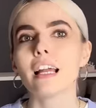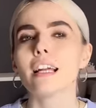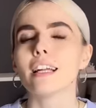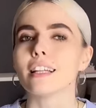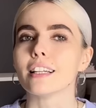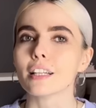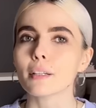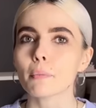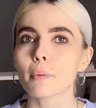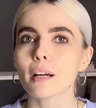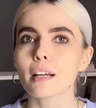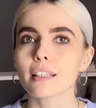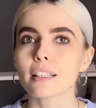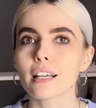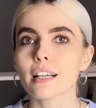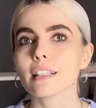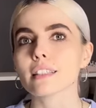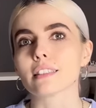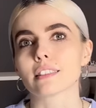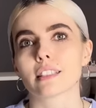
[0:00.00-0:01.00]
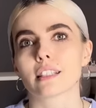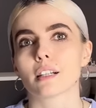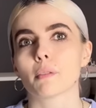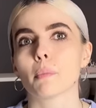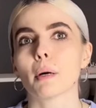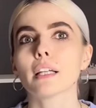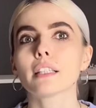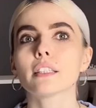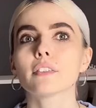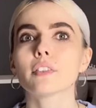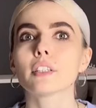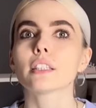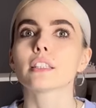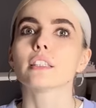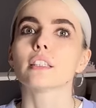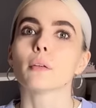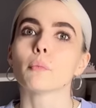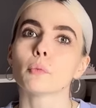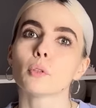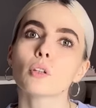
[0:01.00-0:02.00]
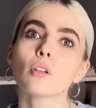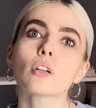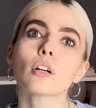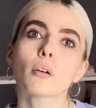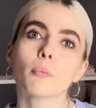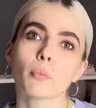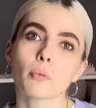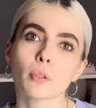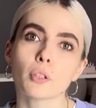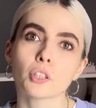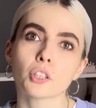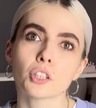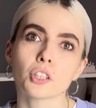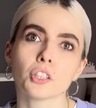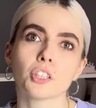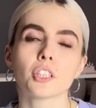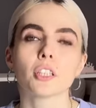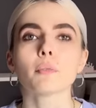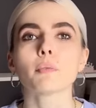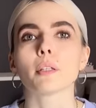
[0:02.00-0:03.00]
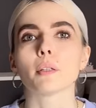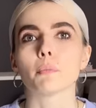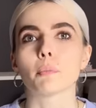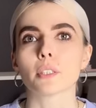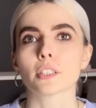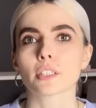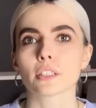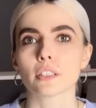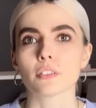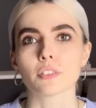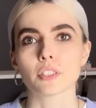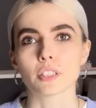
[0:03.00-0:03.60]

либо она зарабатывает намного больше, чем написано в